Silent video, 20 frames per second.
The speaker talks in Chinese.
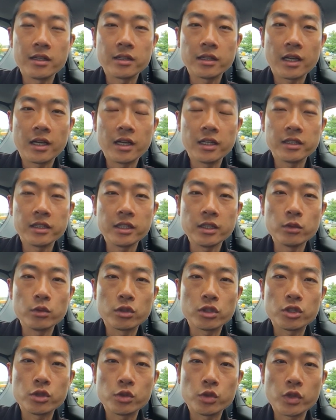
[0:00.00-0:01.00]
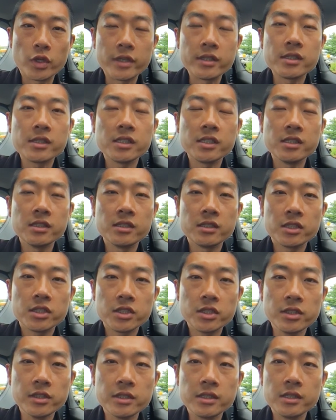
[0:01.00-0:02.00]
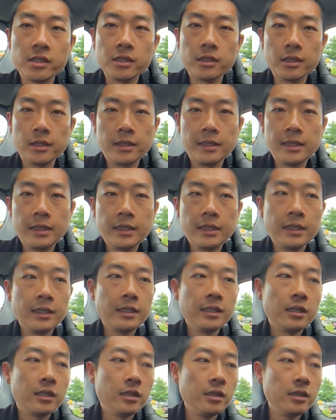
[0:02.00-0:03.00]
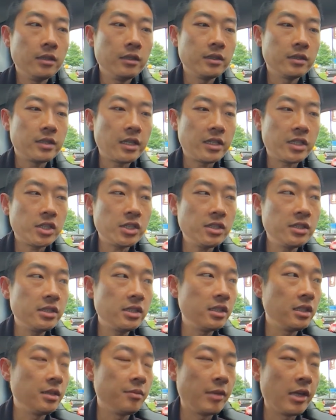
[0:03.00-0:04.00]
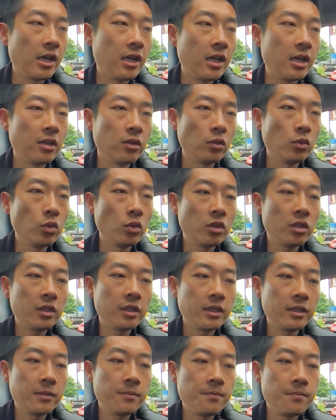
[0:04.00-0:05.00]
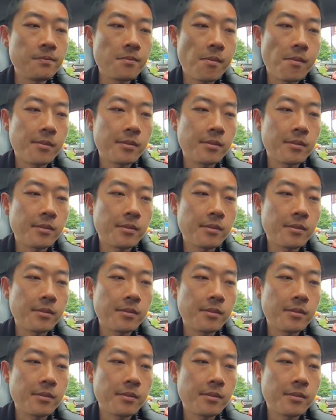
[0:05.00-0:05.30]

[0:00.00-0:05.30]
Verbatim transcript: 刚刚提过是全新设计的。在设计里面，很多人